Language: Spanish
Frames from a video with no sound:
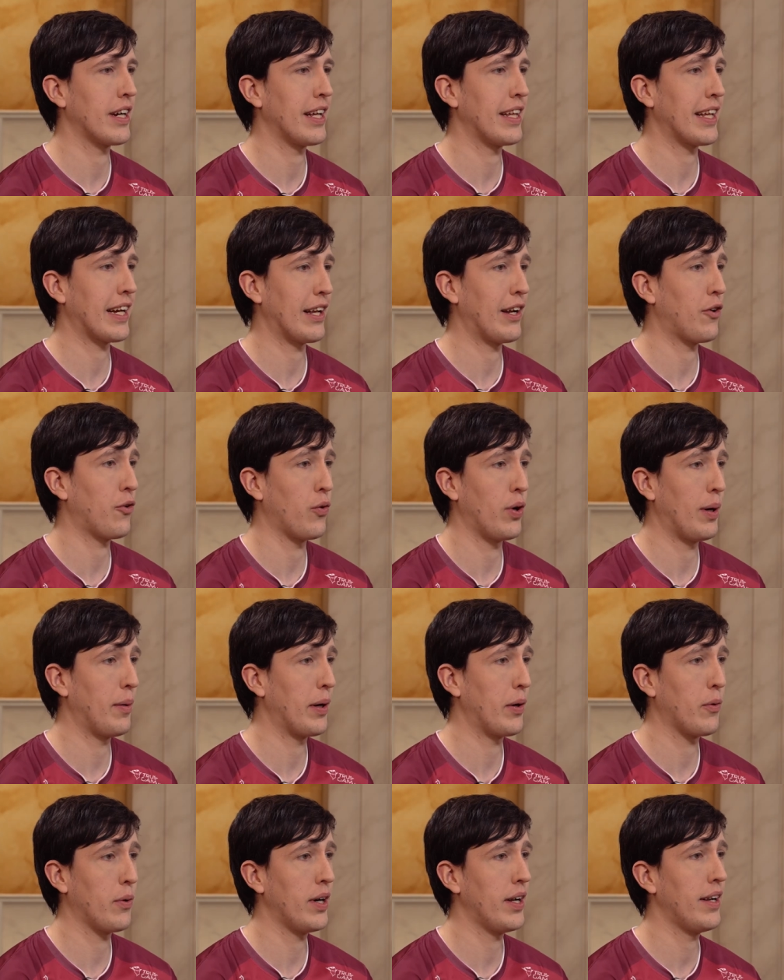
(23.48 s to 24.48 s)
gente que la jugaba
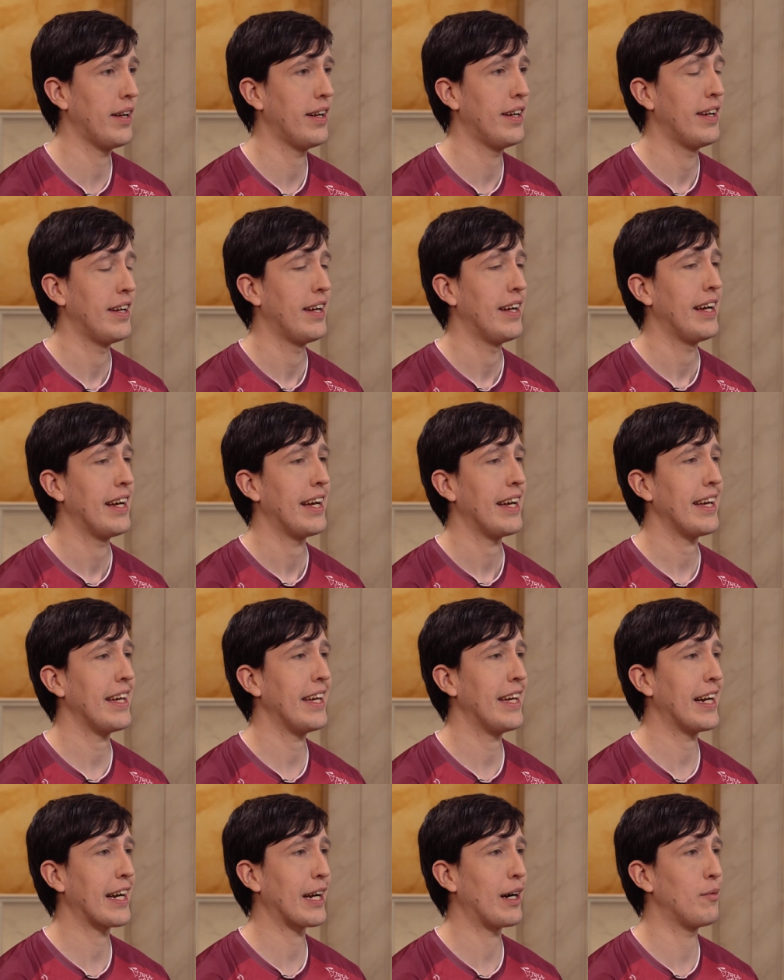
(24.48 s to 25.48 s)
igual
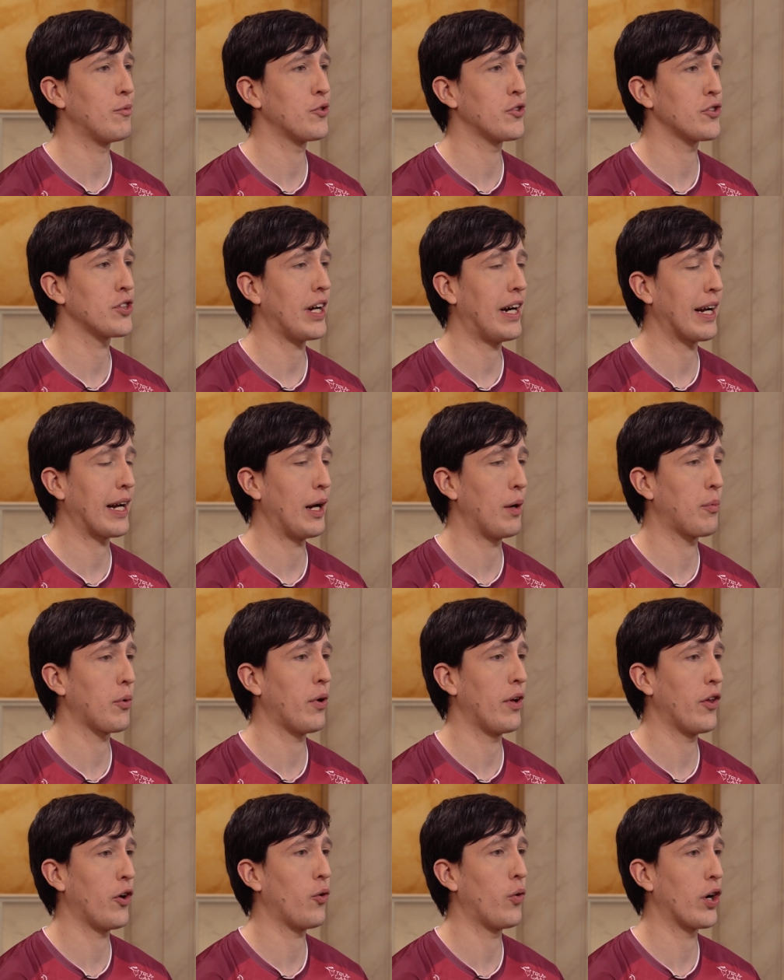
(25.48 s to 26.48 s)
y acabamos, acabé
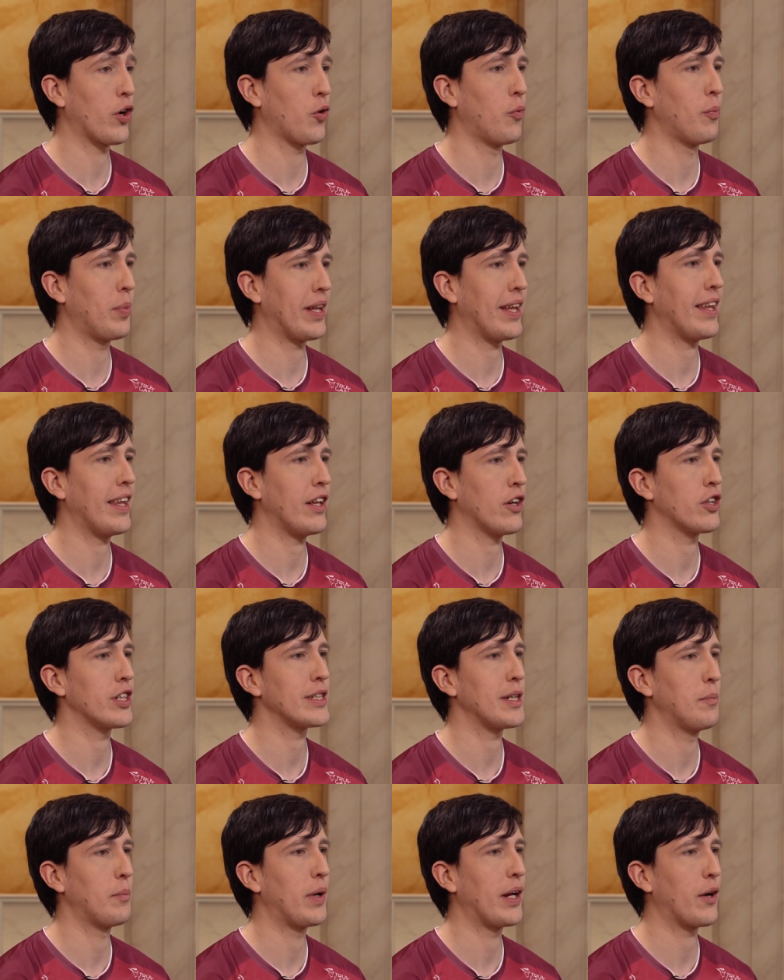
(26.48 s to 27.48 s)
probando a jugar
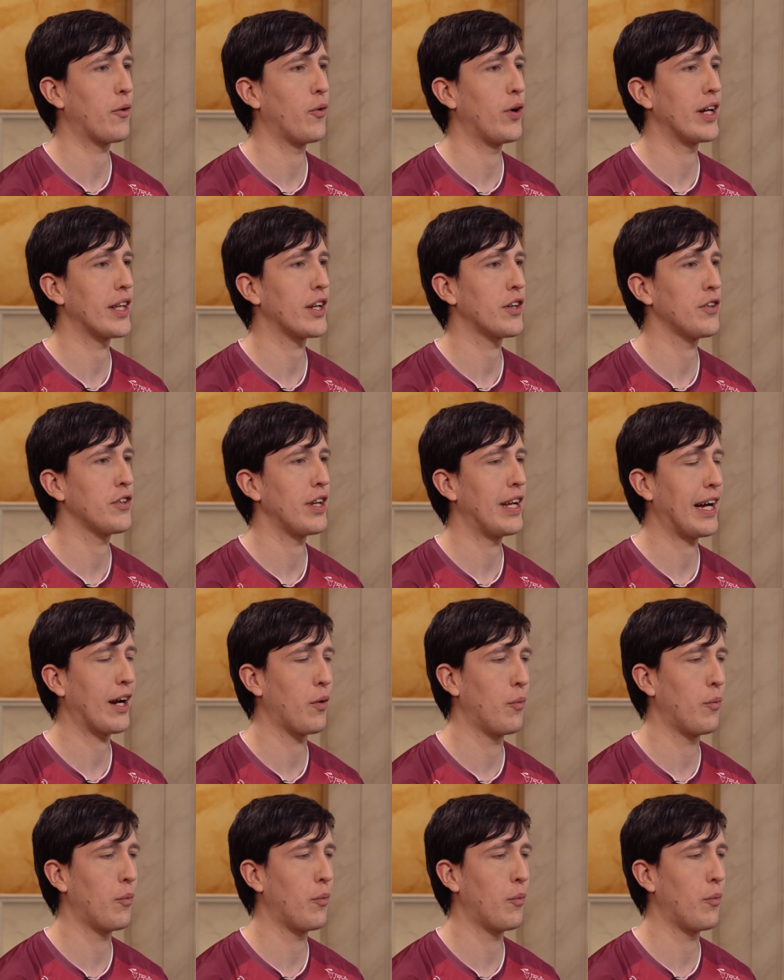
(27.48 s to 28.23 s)
competiciones en Play 4. Las